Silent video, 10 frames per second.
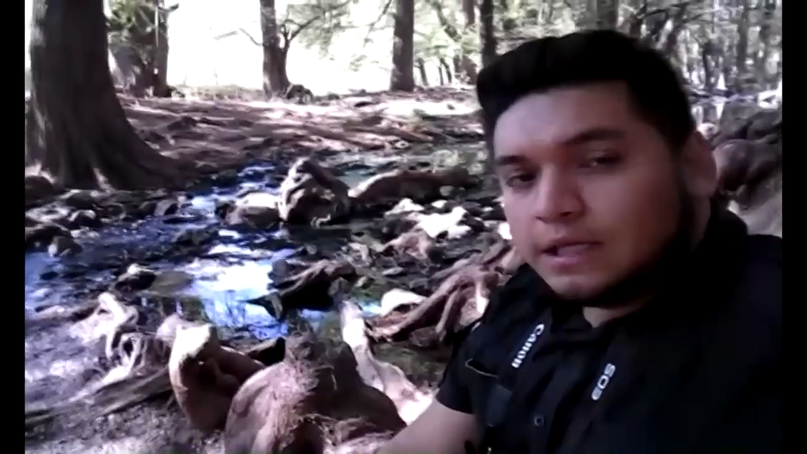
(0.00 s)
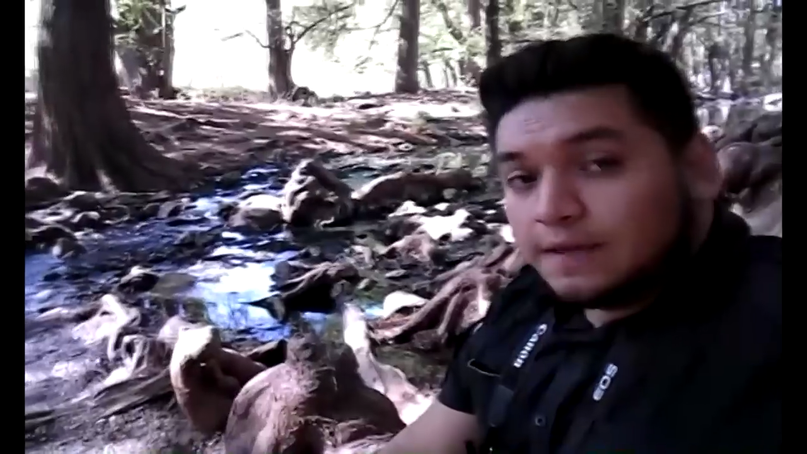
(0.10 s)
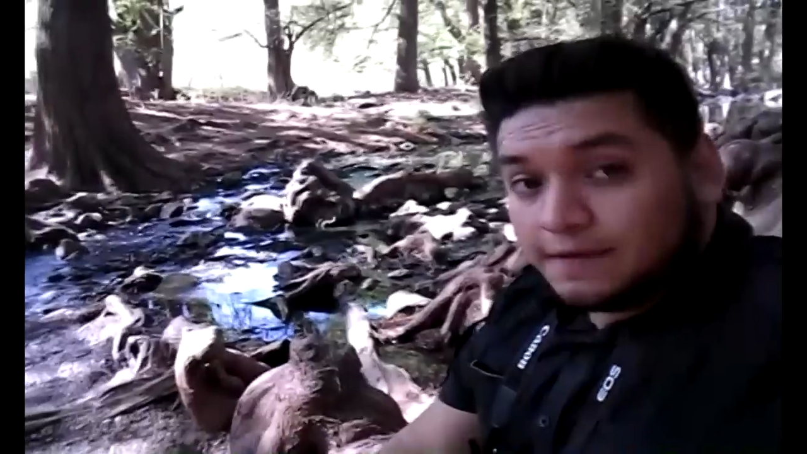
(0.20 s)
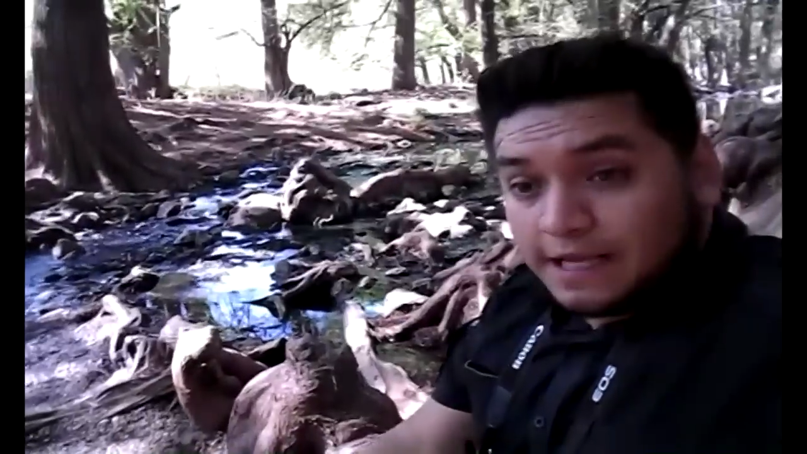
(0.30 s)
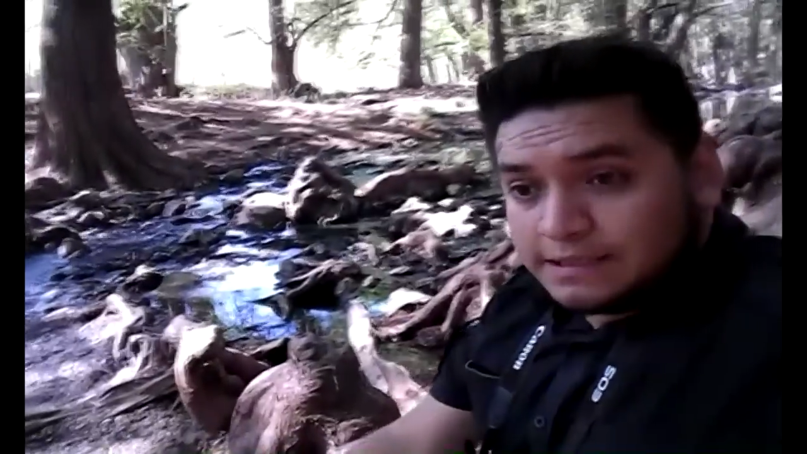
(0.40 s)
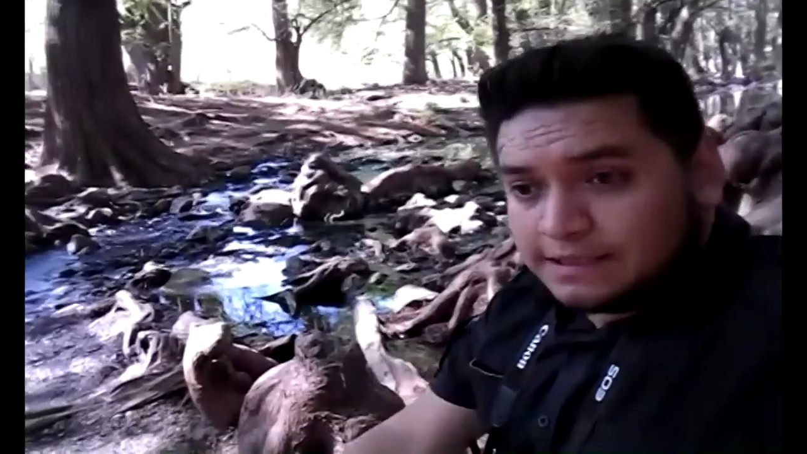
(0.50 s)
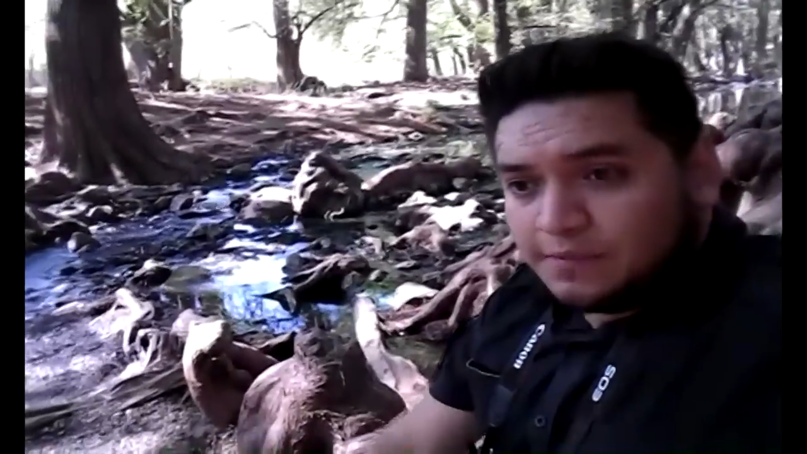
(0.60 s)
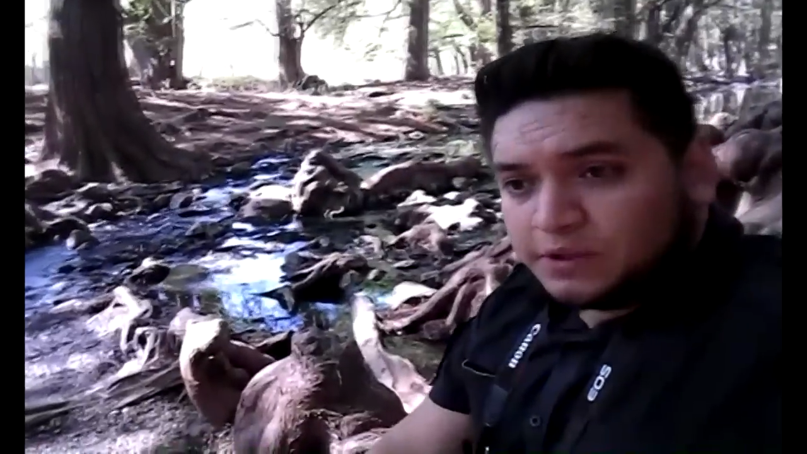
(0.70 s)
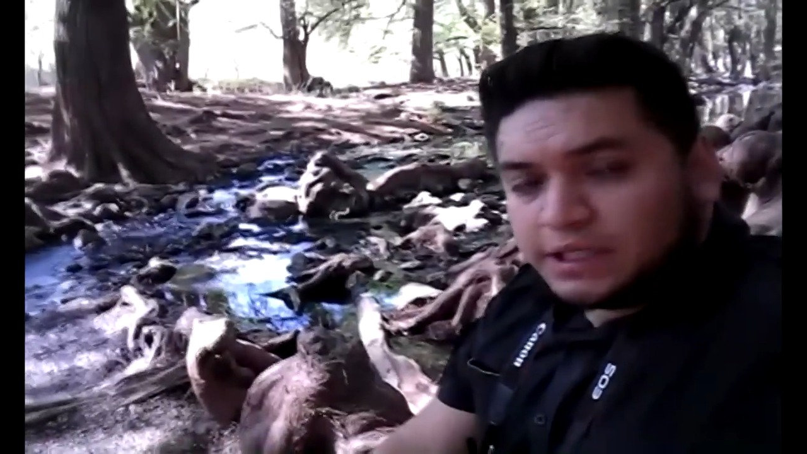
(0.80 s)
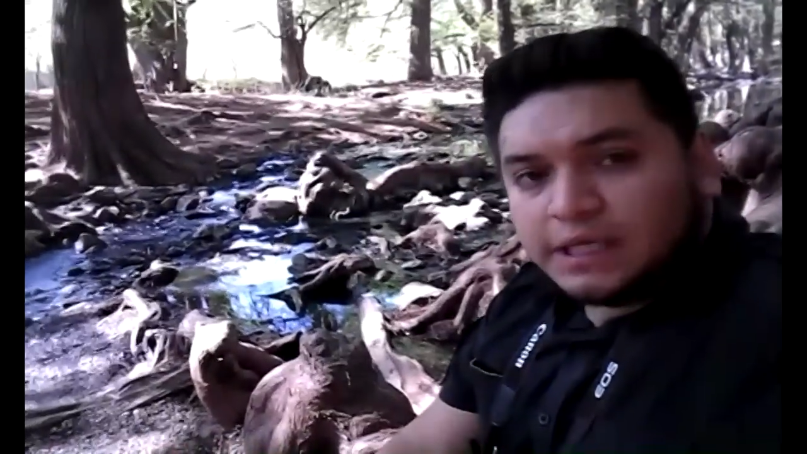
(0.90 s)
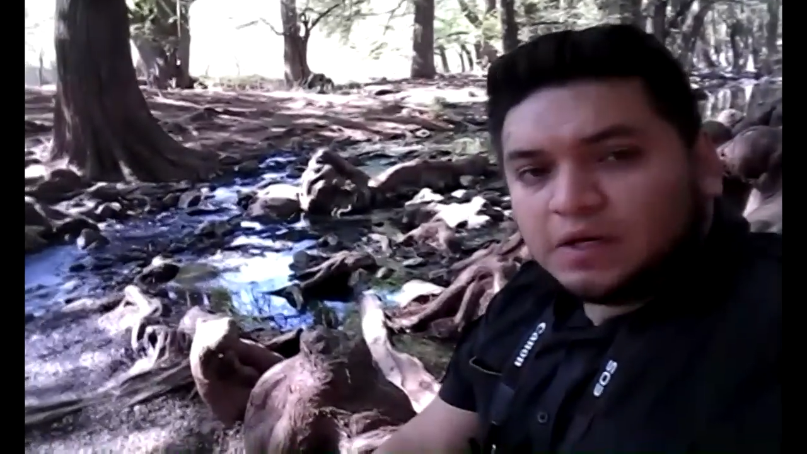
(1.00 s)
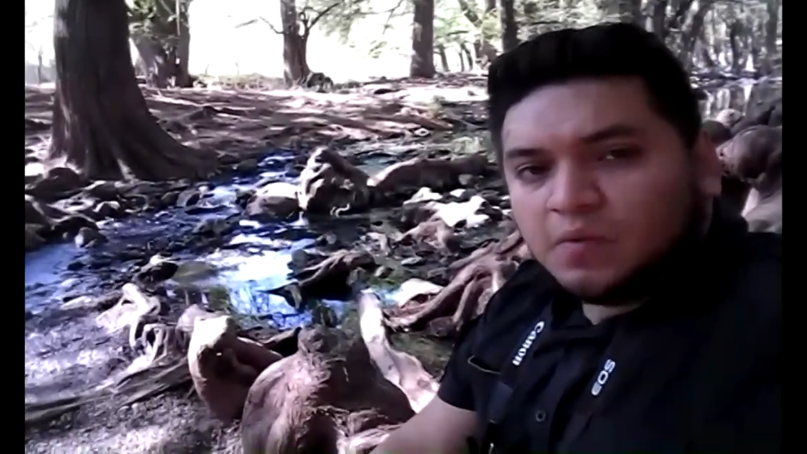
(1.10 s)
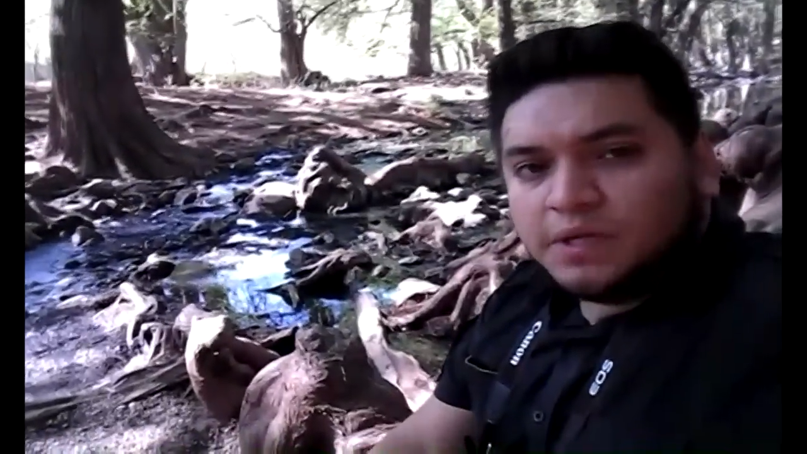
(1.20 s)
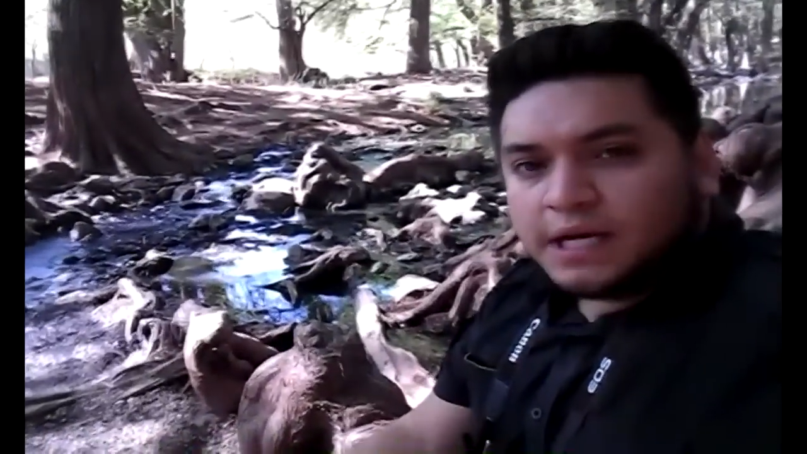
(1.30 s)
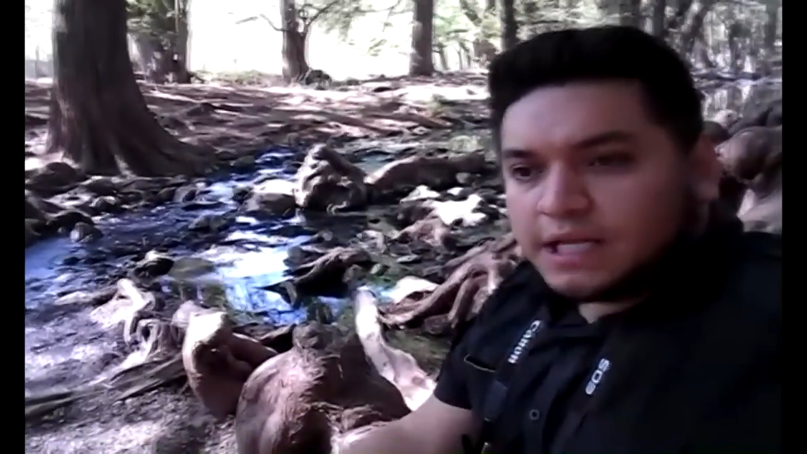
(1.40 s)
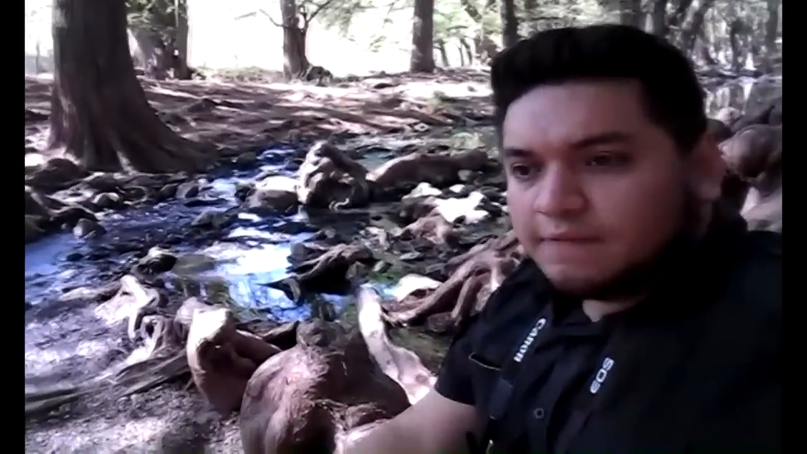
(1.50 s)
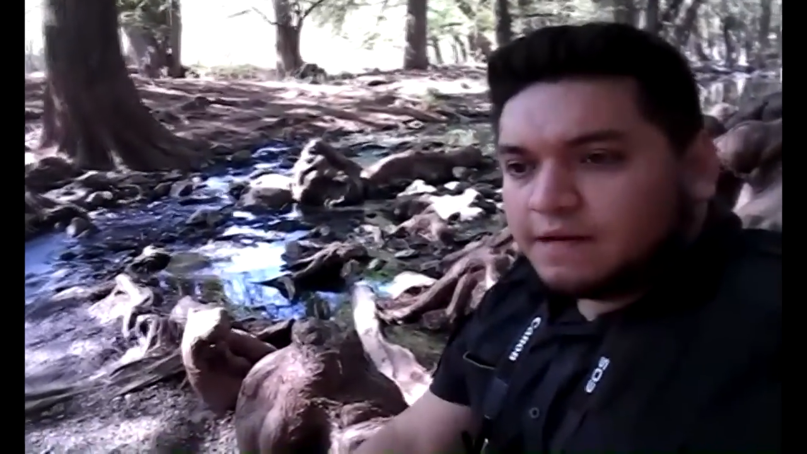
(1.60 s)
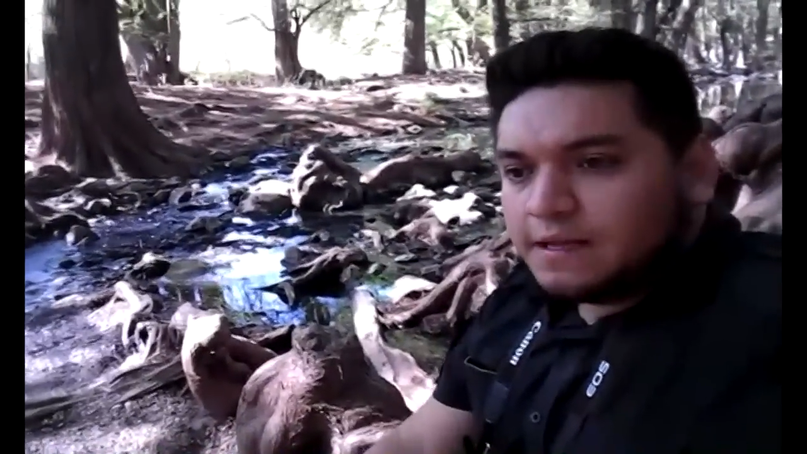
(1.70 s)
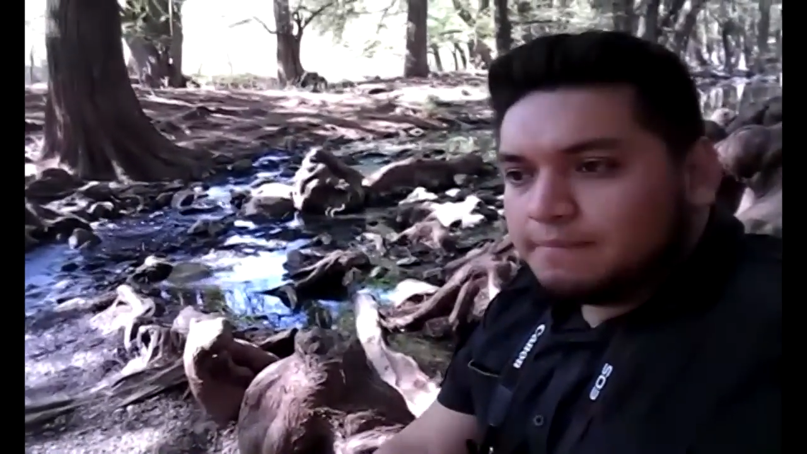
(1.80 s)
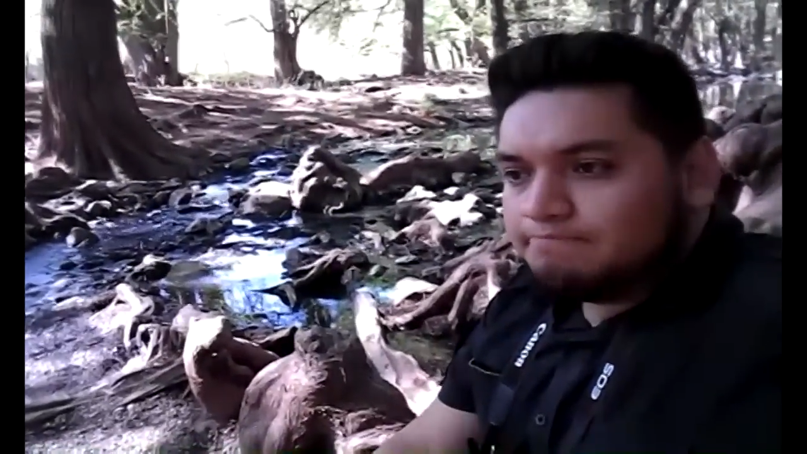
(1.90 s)
La verdad sí está muy tranquilo, muy
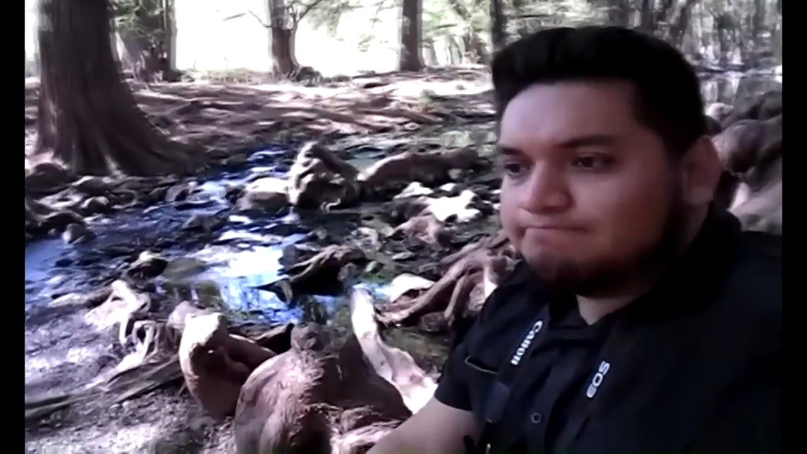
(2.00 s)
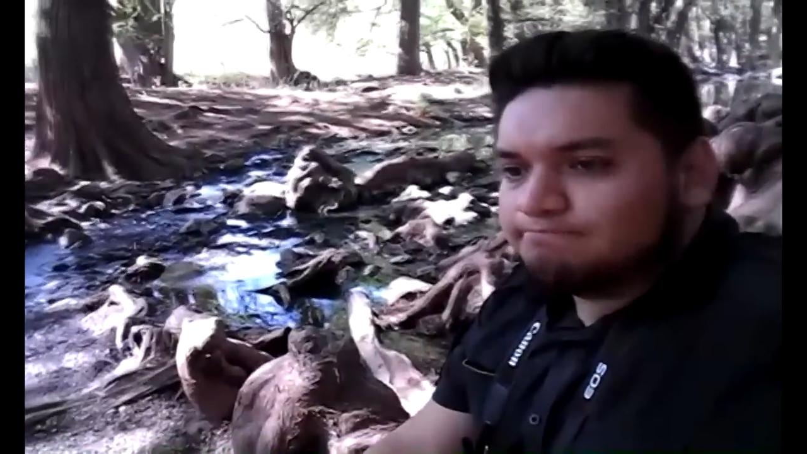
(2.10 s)
agradable.